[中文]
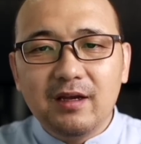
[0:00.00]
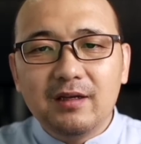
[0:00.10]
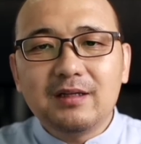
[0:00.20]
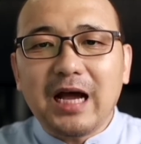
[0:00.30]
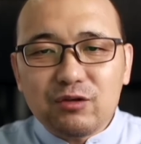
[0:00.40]

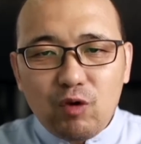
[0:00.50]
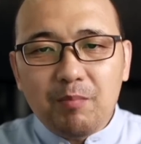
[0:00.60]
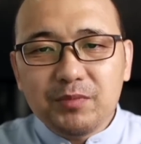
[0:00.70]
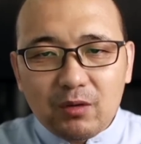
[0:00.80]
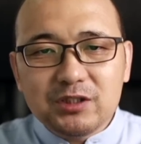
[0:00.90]
那他赚
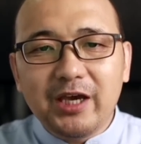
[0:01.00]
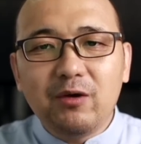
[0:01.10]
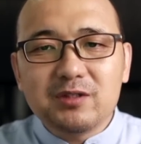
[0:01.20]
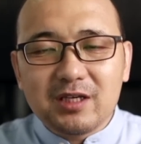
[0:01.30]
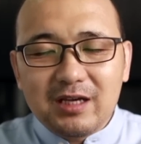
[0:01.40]
不到钱，又
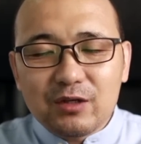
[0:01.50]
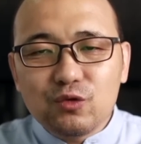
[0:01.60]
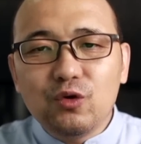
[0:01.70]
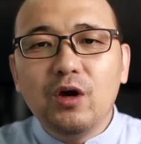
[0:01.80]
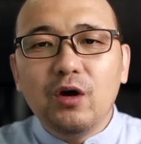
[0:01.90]
怎样
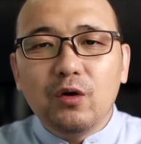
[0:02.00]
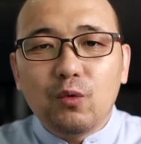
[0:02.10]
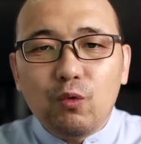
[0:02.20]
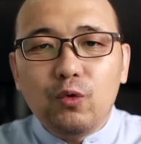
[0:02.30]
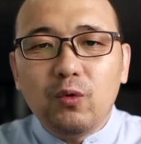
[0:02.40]
去
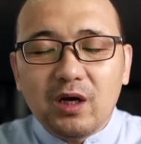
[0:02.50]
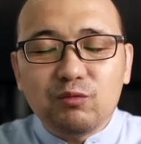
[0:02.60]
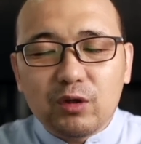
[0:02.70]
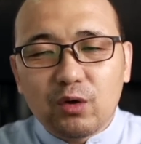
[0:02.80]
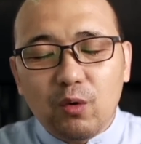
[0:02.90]
雇佣更
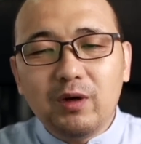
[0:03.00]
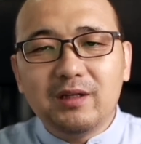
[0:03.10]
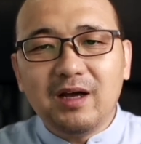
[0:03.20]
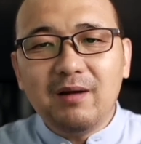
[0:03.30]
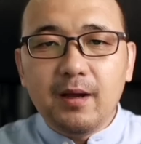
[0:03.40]
多的工人呢？